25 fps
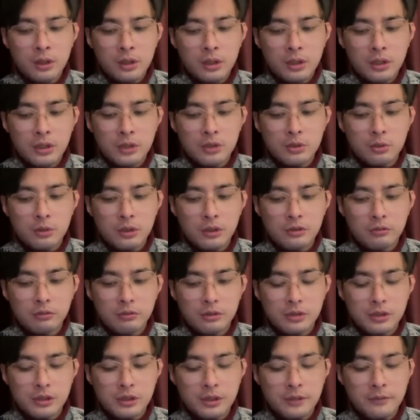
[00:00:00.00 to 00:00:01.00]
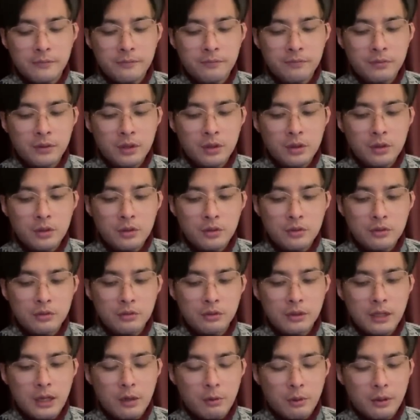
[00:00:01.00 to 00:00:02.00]
理事会主席舒
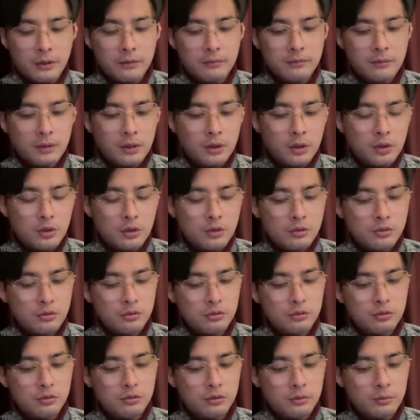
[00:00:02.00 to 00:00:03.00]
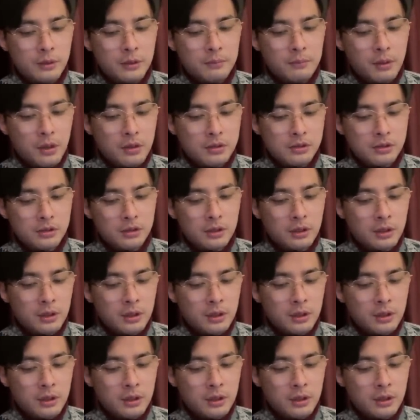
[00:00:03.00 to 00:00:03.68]
亚文、朱忠明表示，